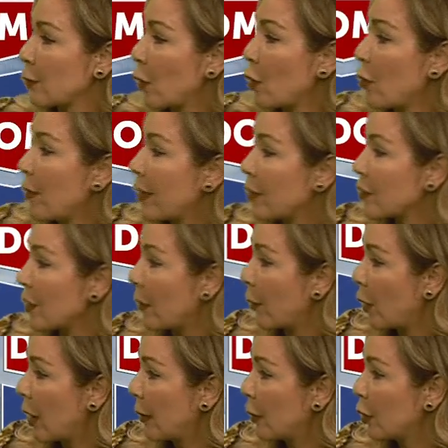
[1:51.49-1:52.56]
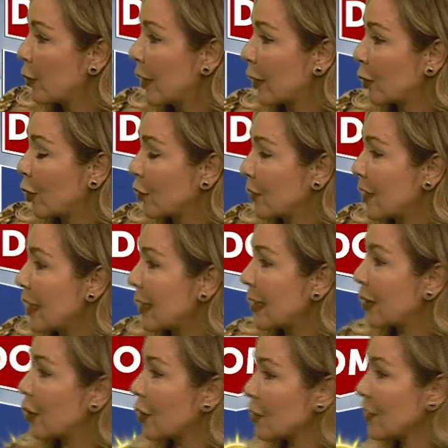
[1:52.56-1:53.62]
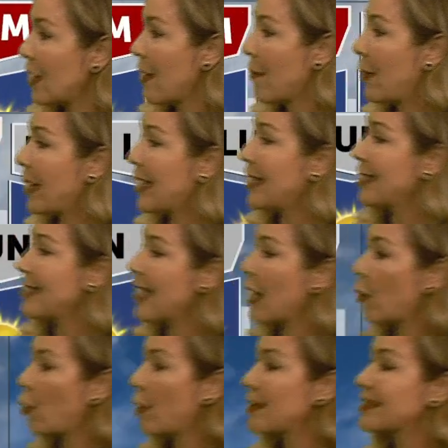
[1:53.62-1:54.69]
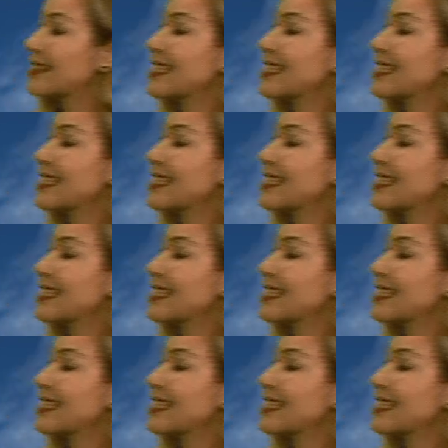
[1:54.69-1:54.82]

por lo menos ya podemos ver dos dígitos para el día jueves